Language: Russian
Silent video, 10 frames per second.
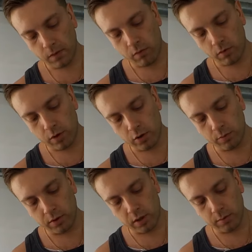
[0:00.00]
Вот, но ну, я
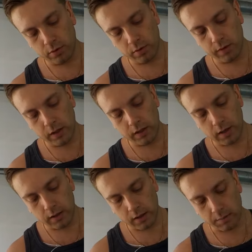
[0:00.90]
думаю, на работу двигателя
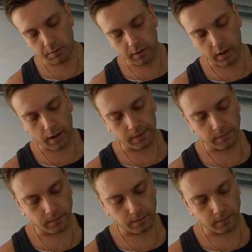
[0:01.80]
это не повлияет.